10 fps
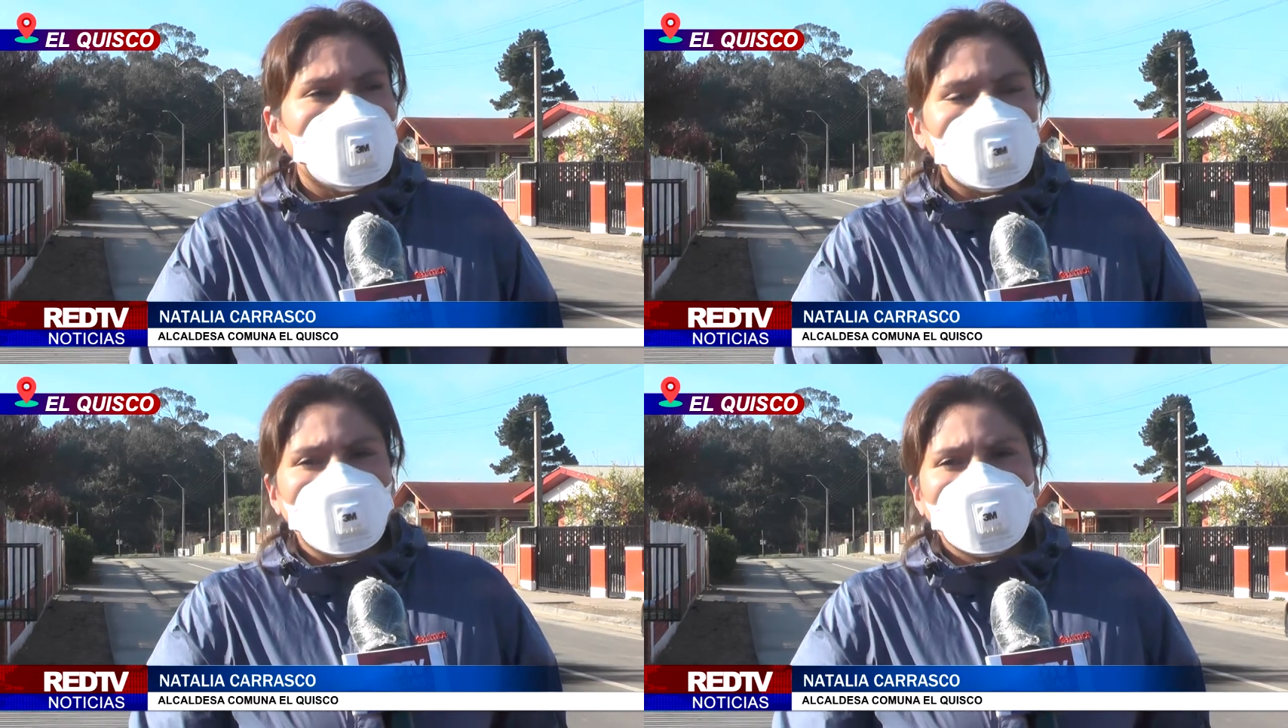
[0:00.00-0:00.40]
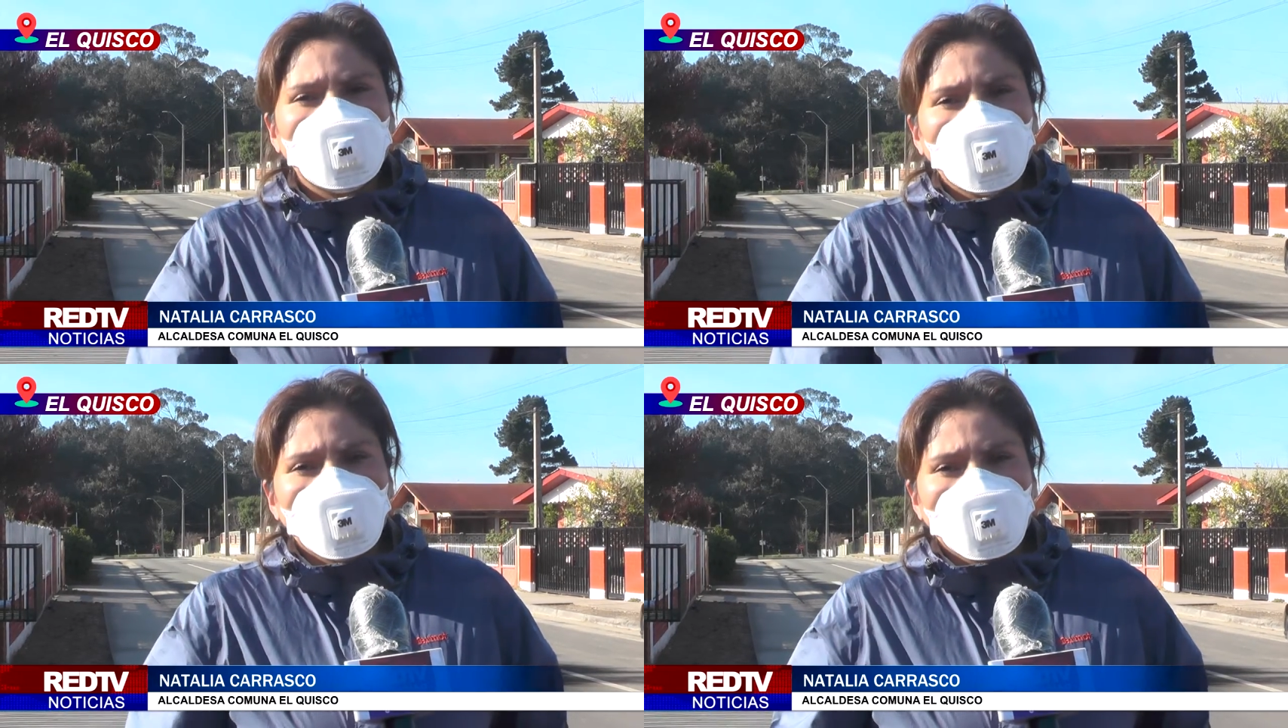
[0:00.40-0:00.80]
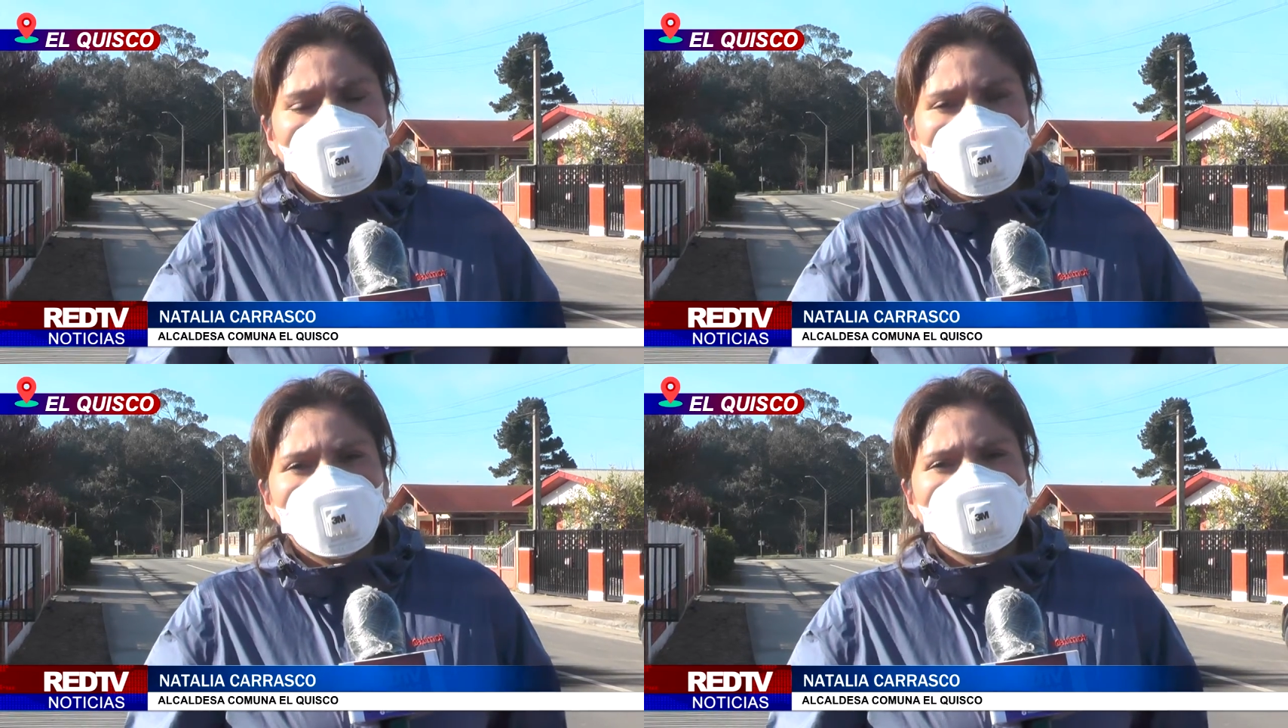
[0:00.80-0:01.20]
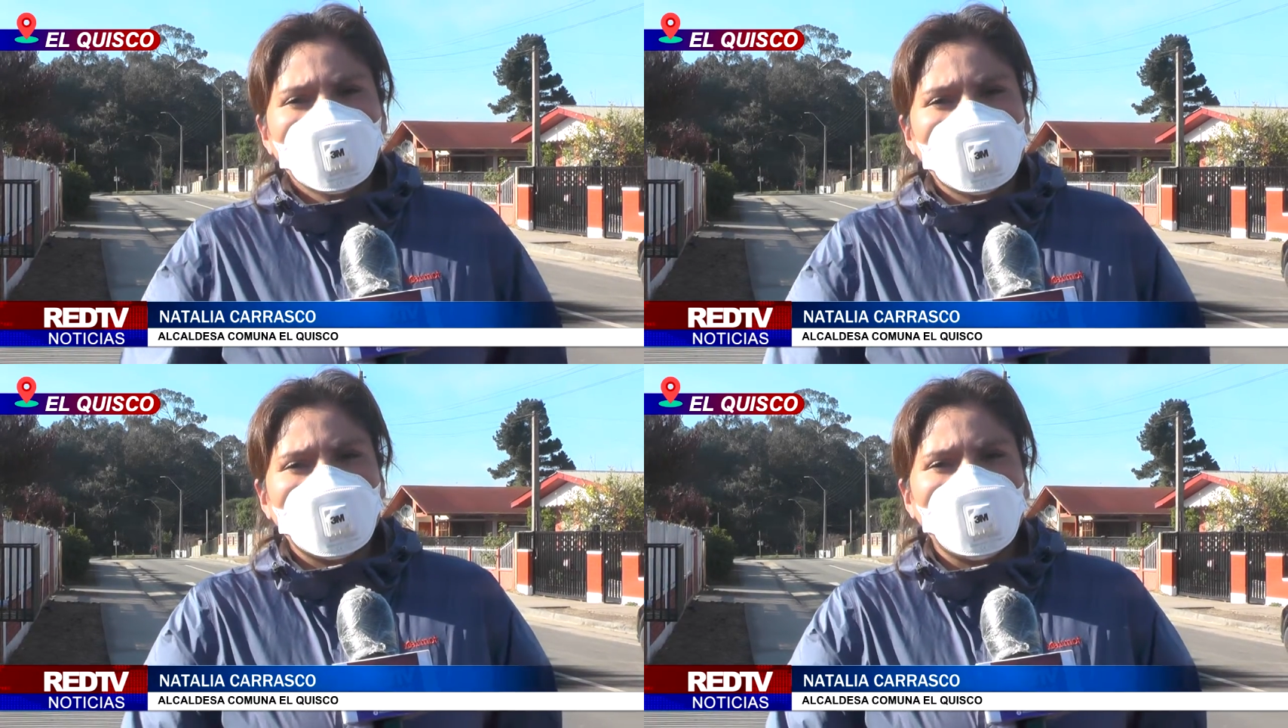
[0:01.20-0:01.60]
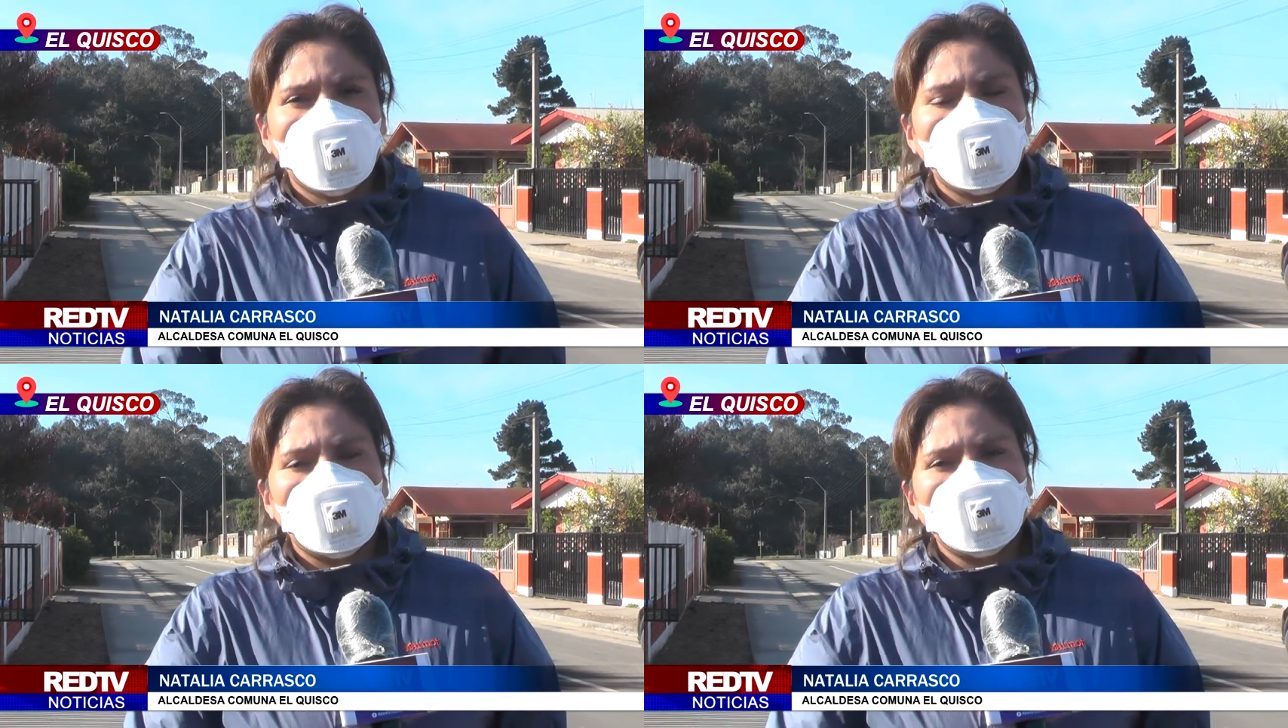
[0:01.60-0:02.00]
de que todos los recursos que
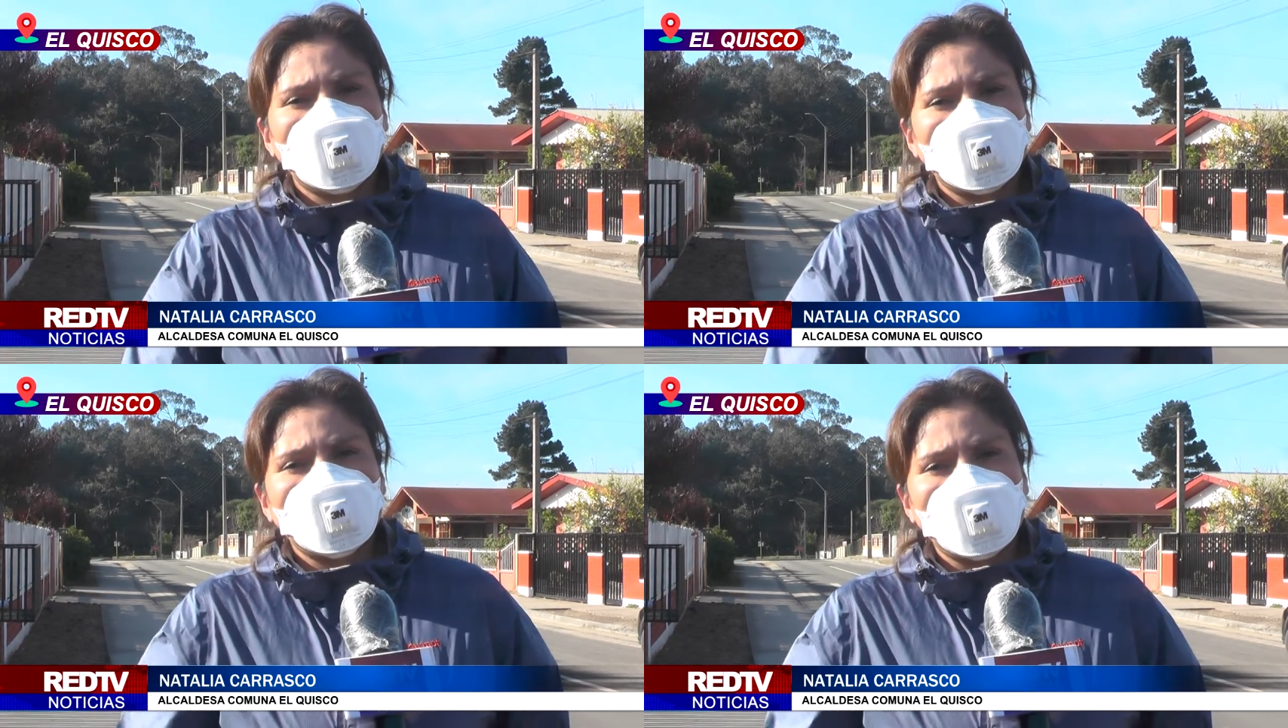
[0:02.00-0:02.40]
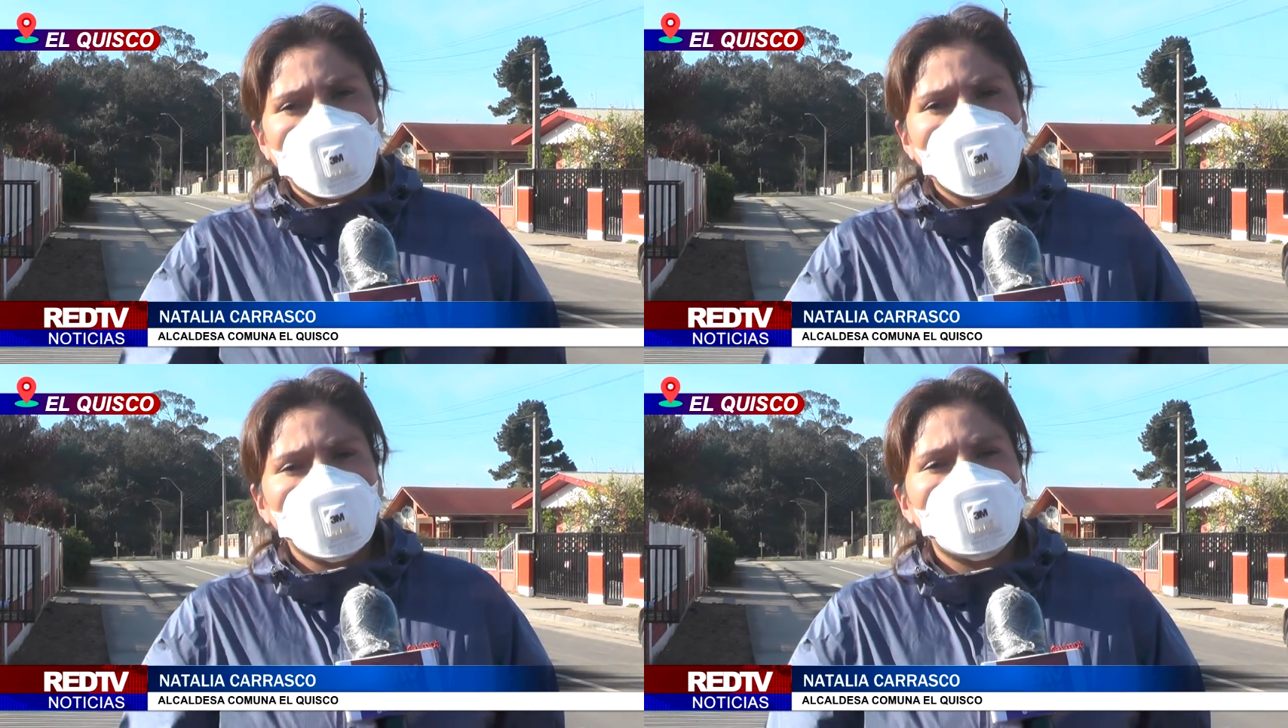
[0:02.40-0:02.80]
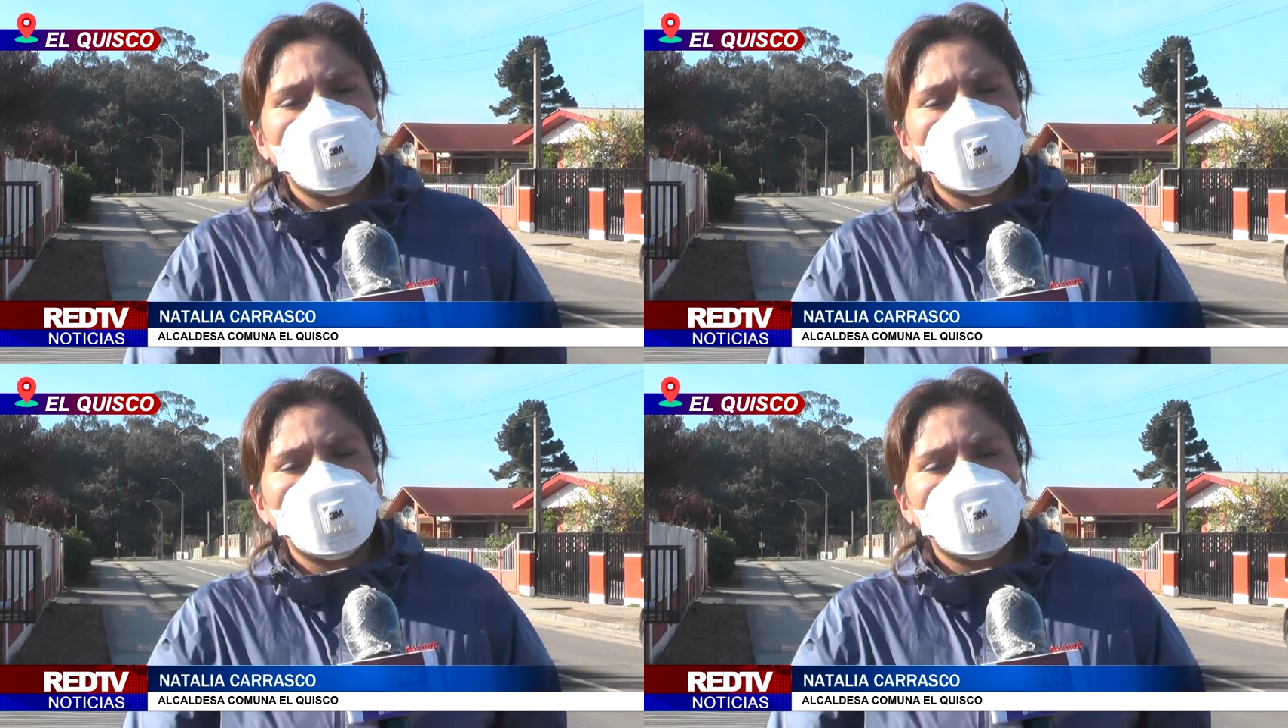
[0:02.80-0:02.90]
fueran destinados